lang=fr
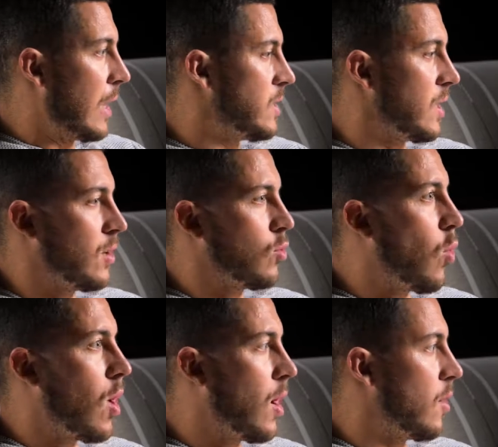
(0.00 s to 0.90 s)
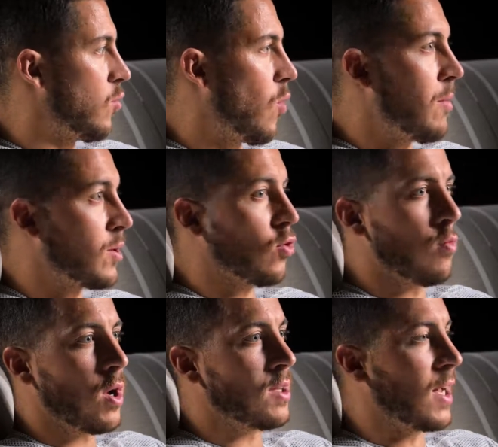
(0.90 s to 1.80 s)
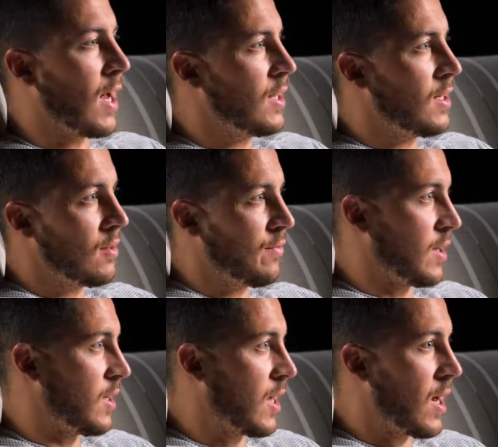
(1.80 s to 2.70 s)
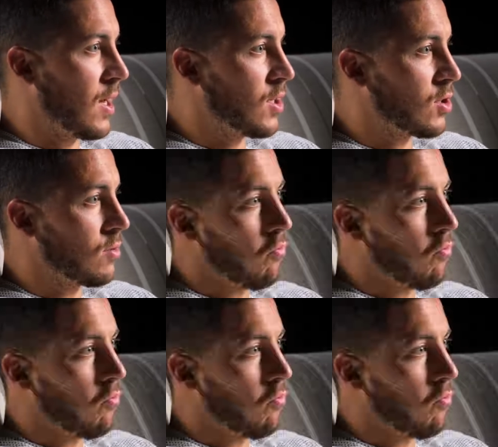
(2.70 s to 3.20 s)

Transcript: attirer trois, trois mecs sur moi, décaler, faire des décalages.